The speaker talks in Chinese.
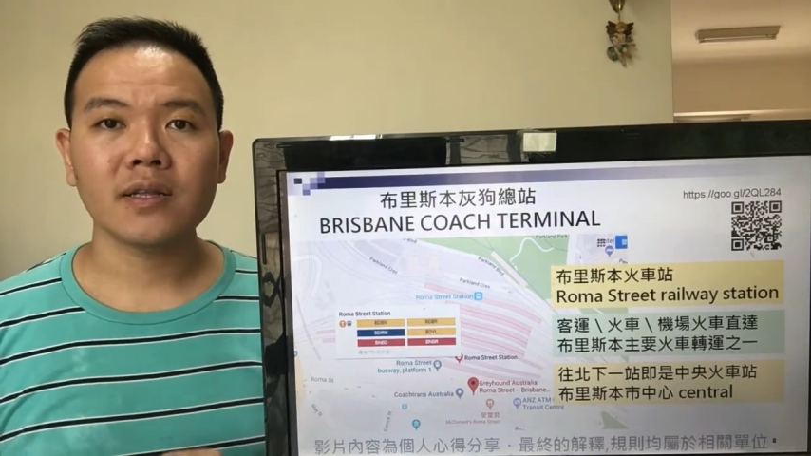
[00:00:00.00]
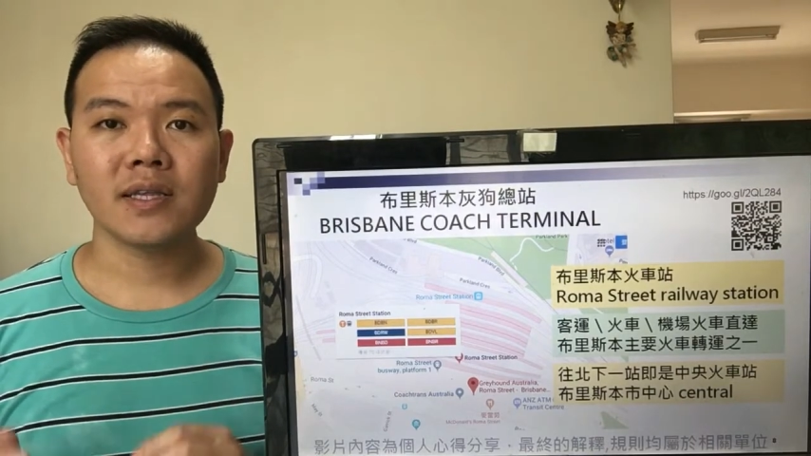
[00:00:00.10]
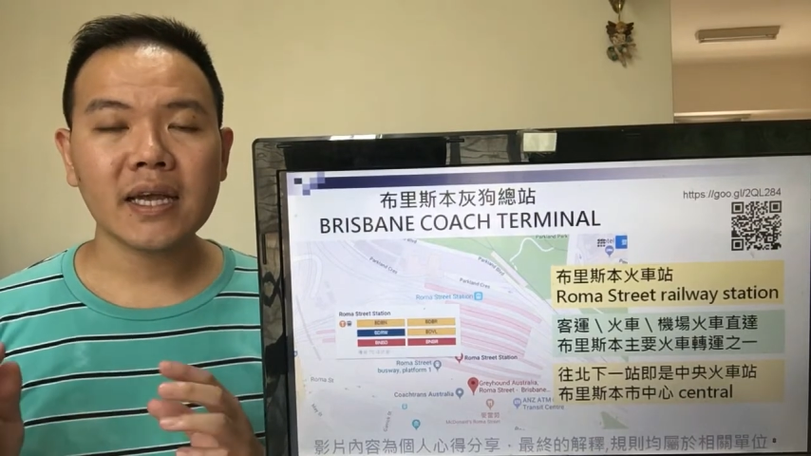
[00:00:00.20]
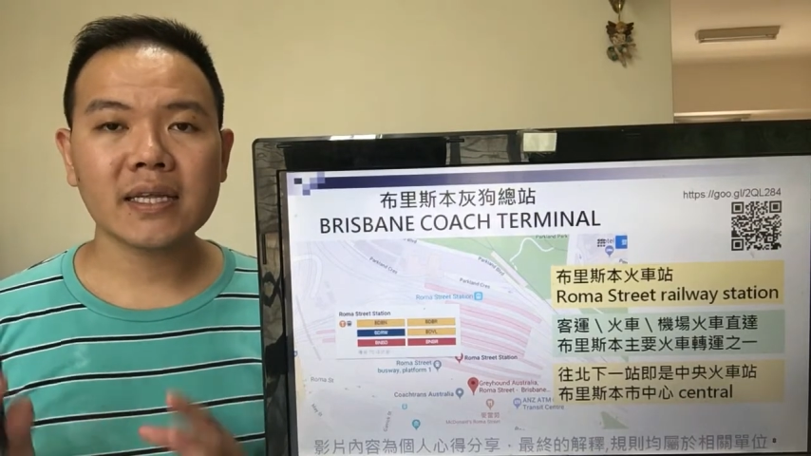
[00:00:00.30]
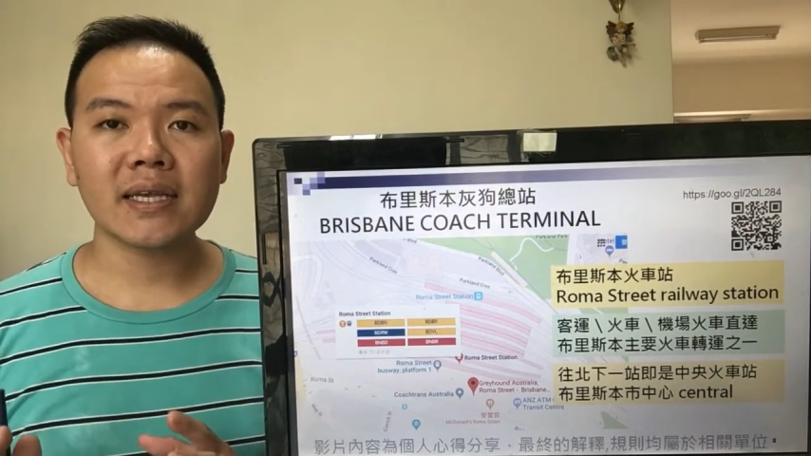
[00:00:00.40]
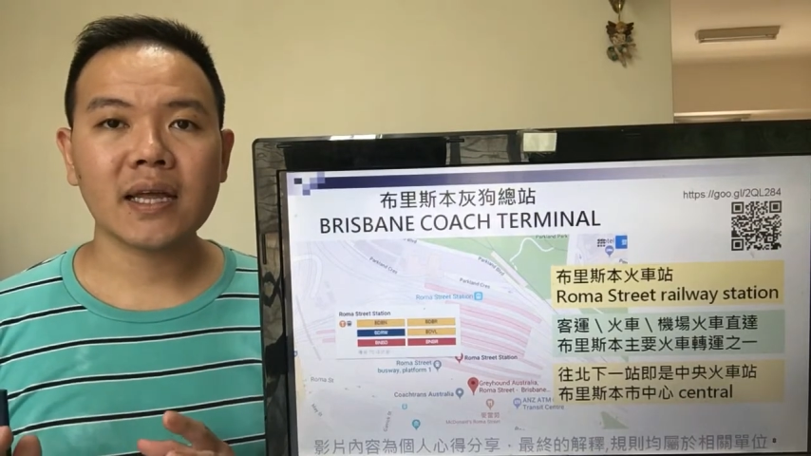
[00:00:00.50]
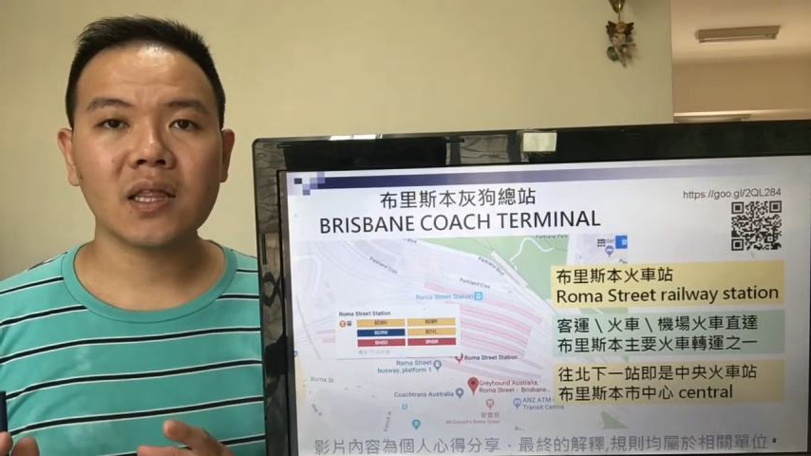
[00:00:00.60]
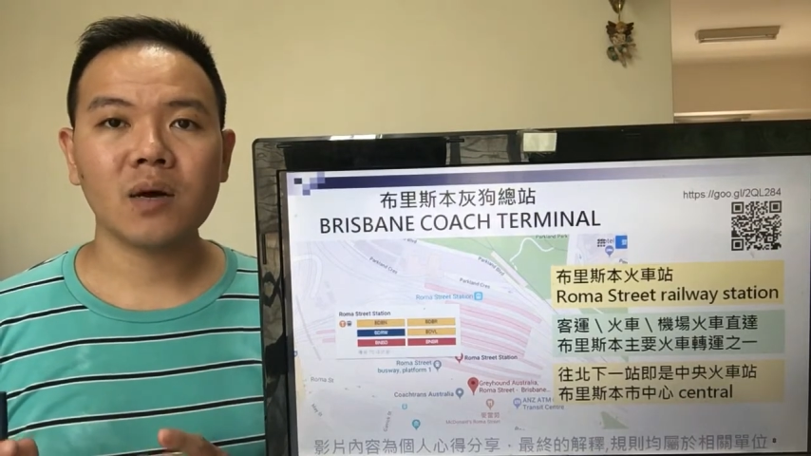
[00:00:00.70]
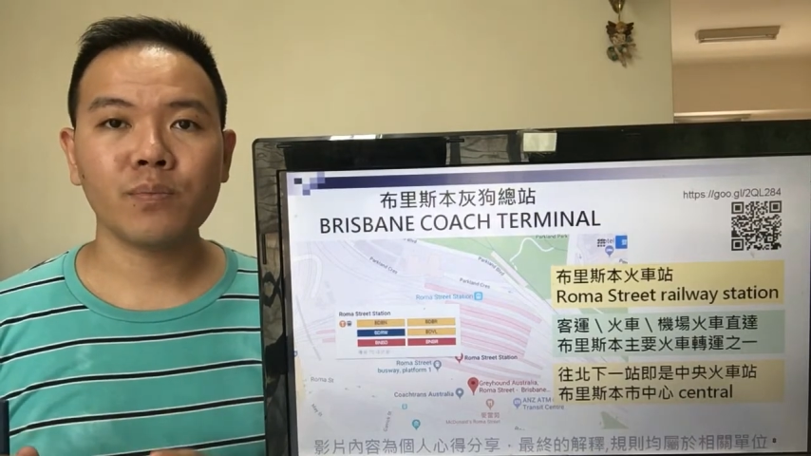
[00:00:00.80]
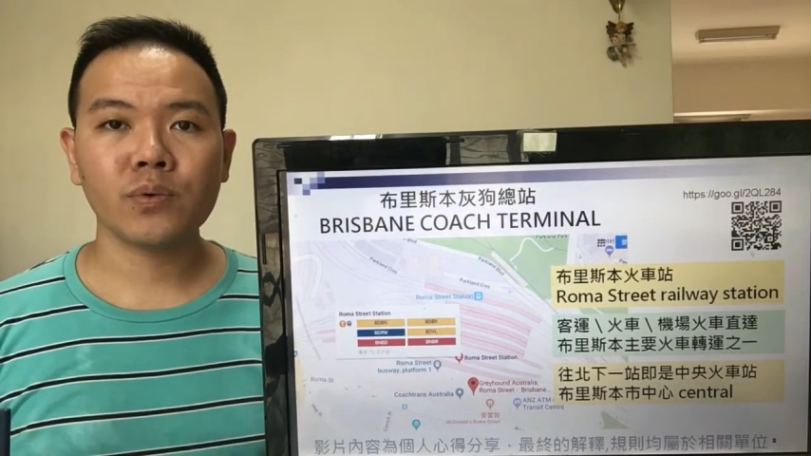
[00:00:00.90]
这一站
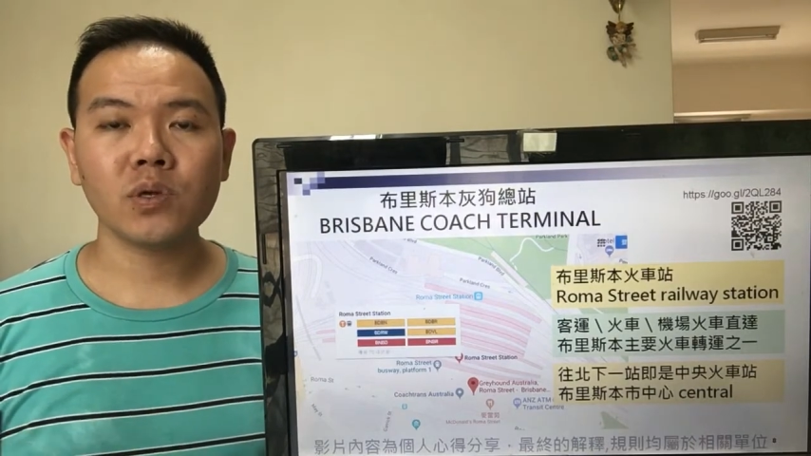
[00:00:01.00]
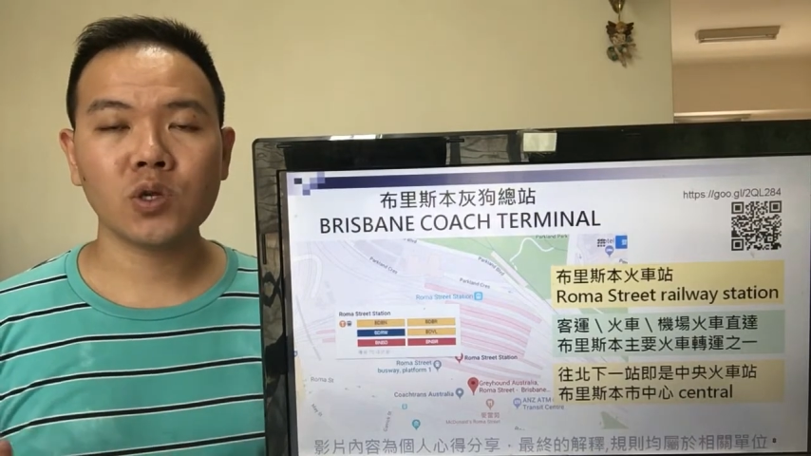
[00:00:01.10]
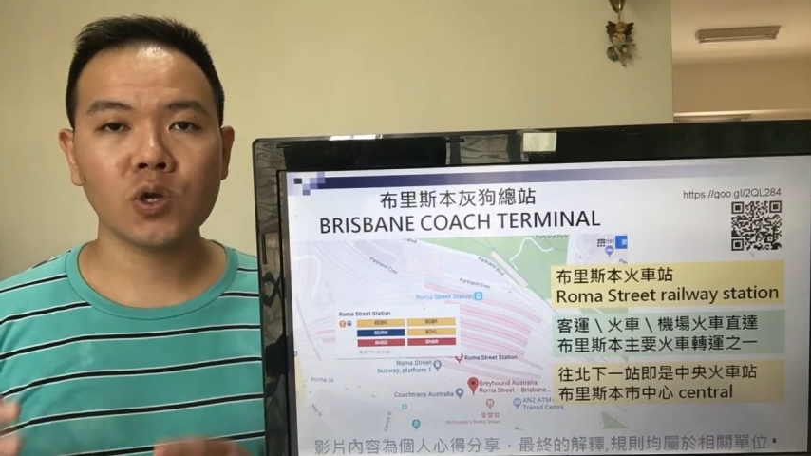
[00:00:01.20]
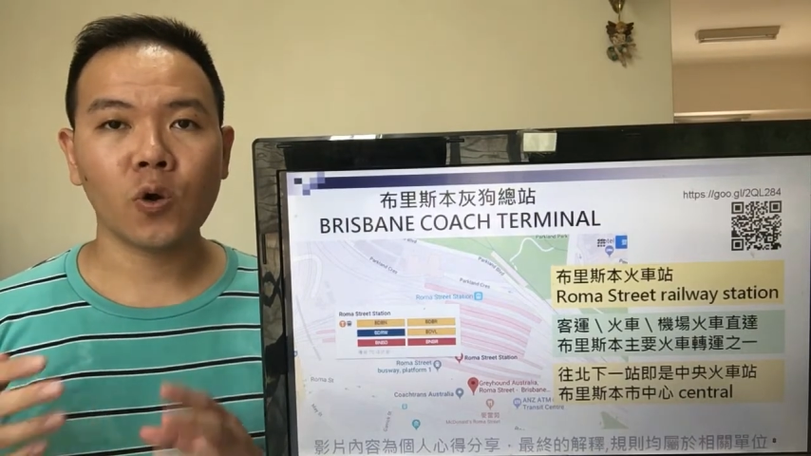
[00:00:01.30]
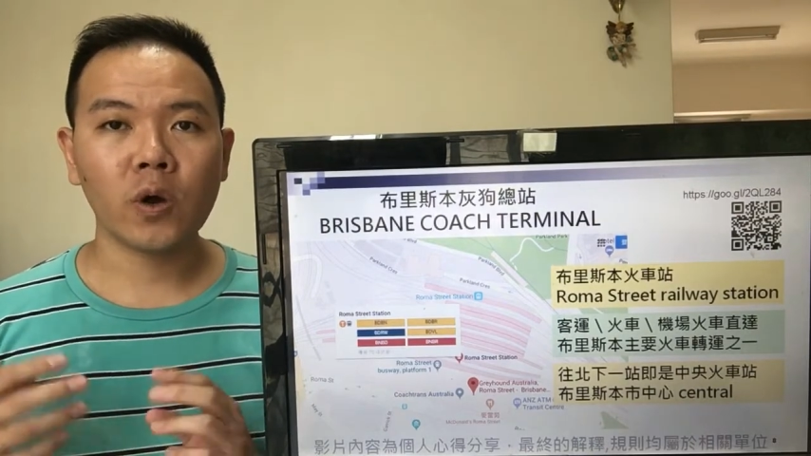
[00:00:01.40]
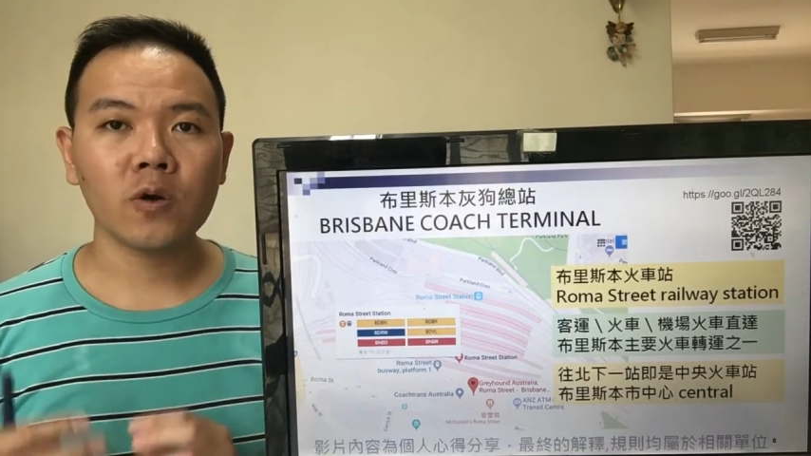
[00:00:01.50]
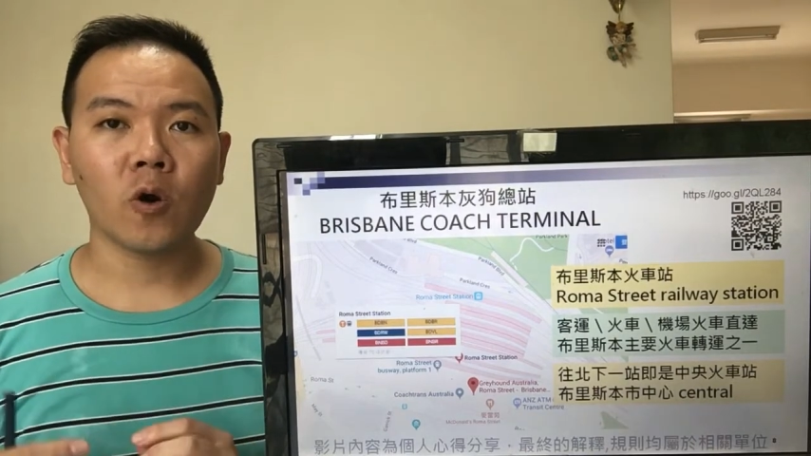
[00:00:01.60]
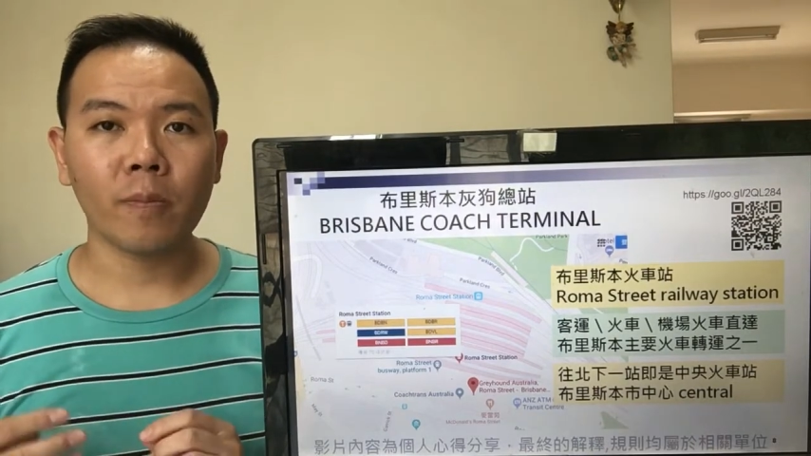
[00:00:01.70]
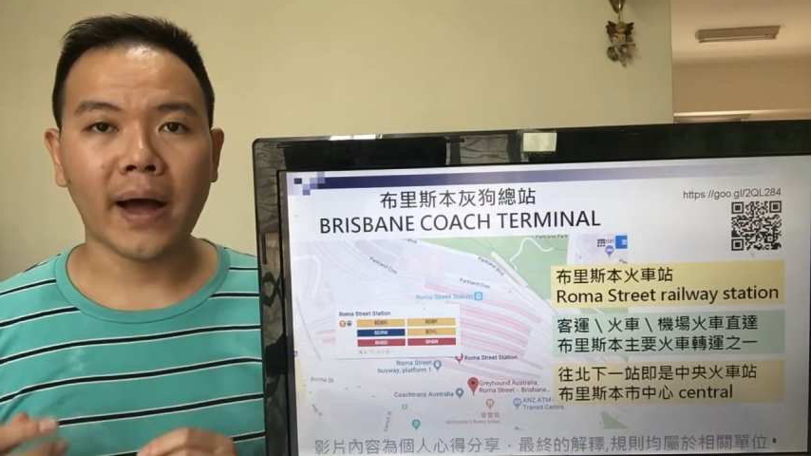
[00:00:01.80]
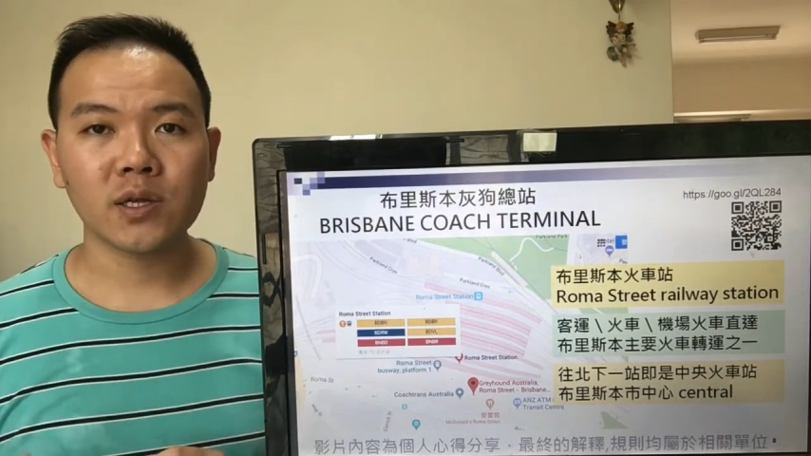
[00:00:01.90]
呢，不是只有灰
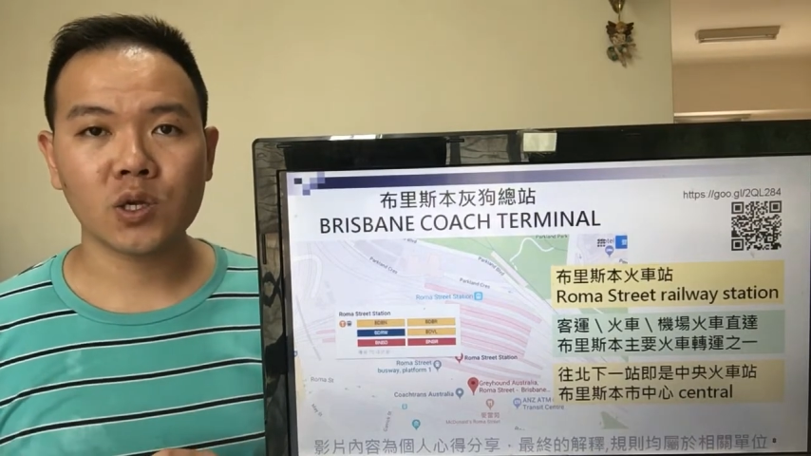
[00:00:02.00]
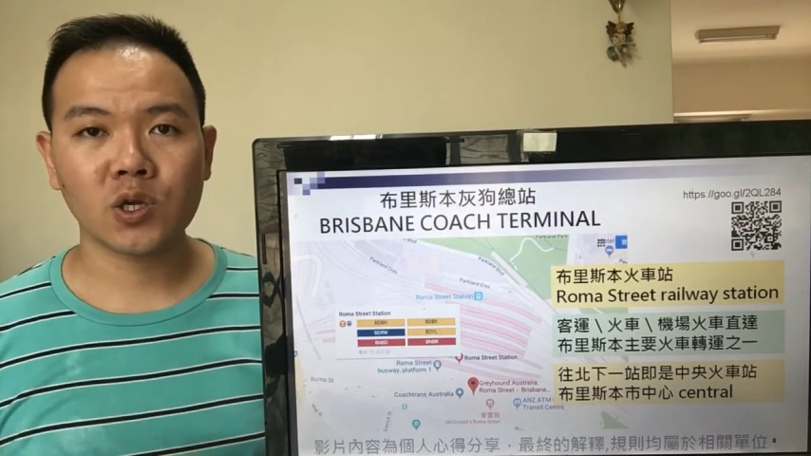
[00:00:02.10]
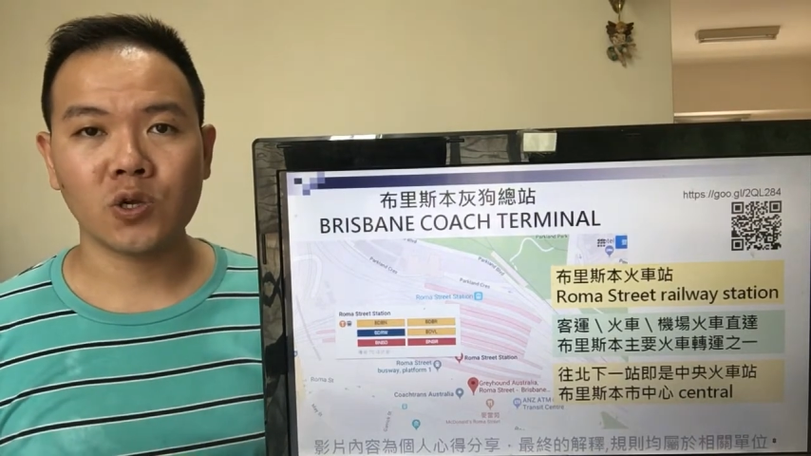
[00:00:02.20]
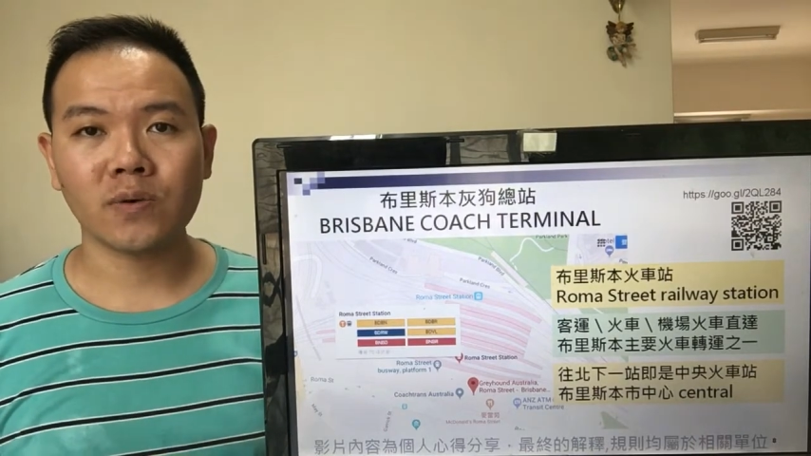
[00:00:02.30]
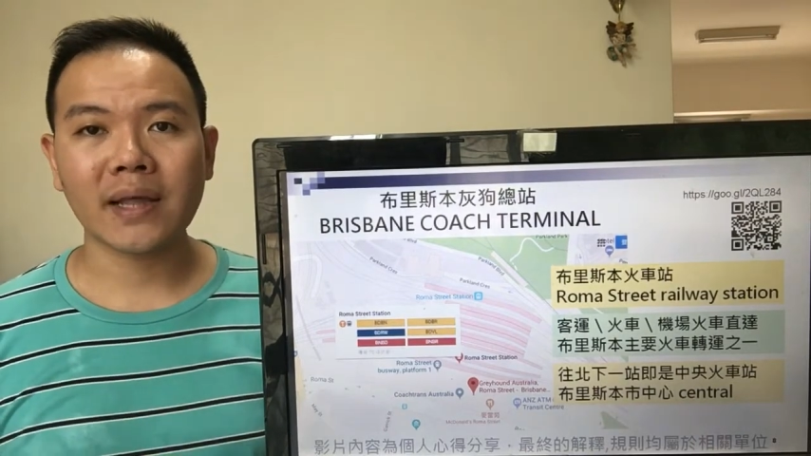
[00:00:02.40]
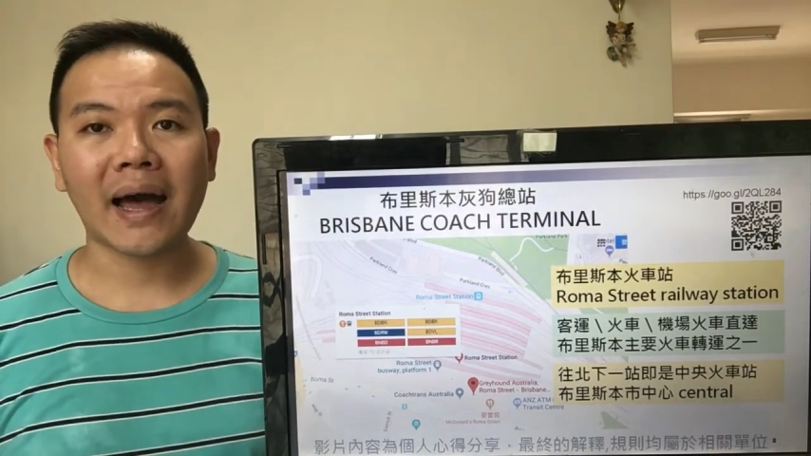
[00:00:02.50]
狗巴士使用，